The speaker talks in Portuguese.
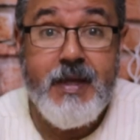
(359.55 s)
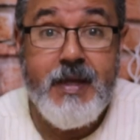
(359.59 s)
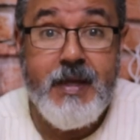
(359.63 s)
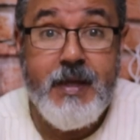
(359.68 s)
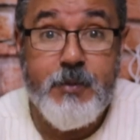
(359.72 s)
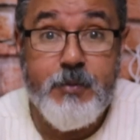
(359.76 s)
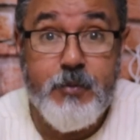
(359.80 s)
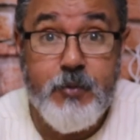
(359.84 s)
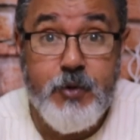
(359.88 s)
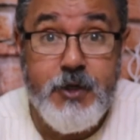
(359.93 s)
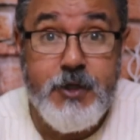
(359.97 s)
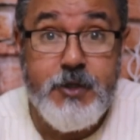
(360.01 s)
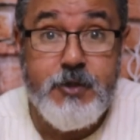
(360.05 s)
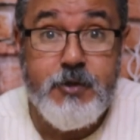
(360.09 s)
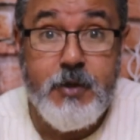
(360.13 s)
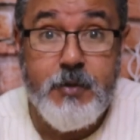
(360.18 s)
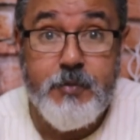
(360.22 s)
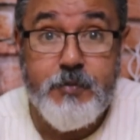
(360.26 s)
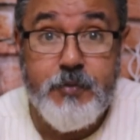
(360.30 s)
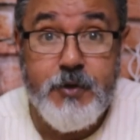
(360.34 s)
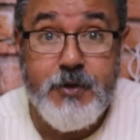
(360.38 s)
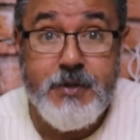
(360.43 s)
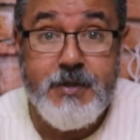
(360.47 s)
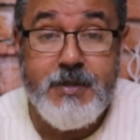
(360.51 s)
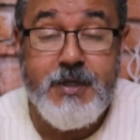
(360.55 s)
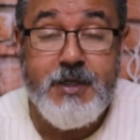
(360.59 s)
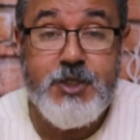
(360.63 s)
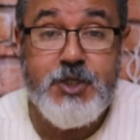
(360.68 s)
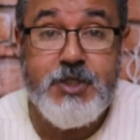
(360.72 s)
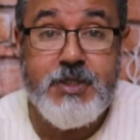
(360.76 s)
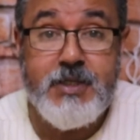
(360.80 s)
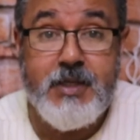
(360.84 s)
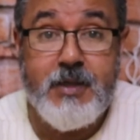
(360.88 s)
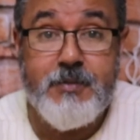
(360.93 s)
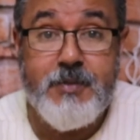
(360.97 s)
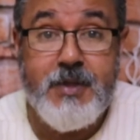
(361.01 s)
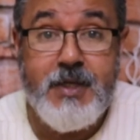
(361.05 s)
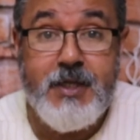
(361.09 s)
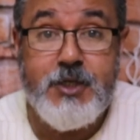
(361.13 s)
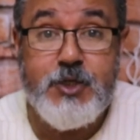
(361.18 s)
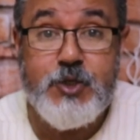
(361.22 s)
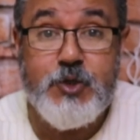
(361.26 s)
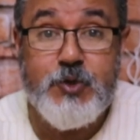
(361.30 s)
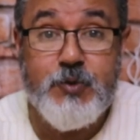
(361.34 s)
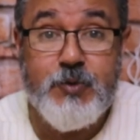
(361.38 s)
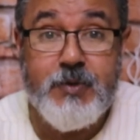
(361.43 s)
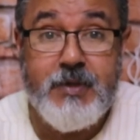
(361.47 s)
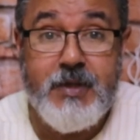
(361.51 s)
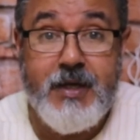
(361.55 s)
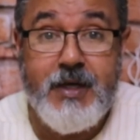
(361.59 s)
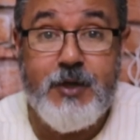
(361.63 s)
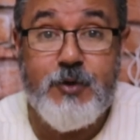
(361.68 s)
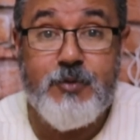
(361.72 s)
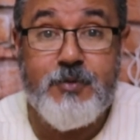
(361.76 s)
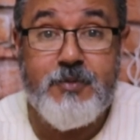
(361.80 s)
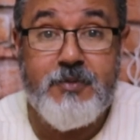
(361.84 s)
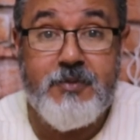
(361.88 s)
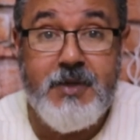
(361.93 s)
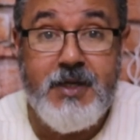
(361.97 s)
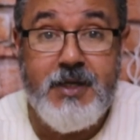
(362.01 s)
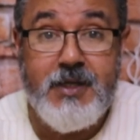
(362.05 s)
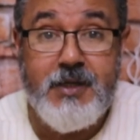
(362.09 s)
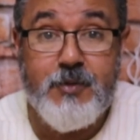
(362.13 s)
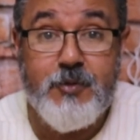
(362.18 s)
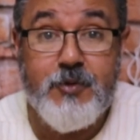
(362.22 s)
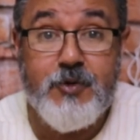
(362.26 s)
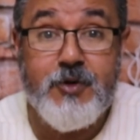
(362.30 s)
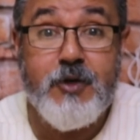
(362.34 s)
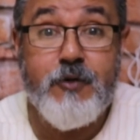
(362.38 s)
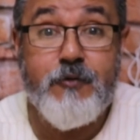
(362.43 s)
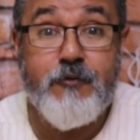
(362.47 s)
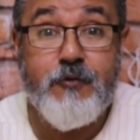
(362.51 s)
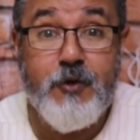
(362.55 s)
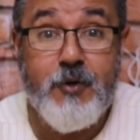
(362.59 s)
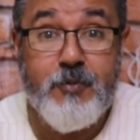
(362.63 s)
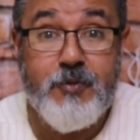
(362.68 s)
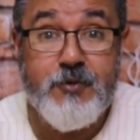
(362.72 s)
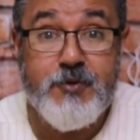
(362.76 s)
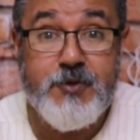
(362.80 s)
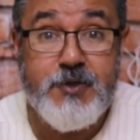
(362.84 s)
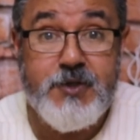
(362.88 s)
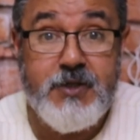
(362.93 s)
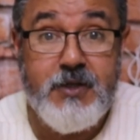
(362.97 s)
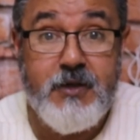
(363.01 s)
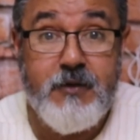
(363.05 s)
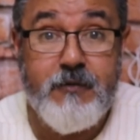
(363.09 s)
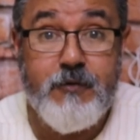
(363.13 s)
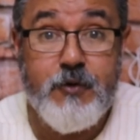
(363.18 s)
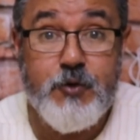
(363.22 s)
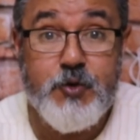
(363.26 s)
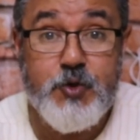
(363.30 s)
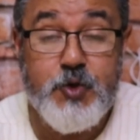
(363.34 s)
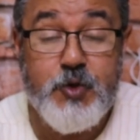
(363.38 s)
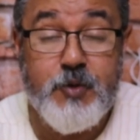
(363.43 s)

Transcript: É muito importante também estudar o mínimo que for possível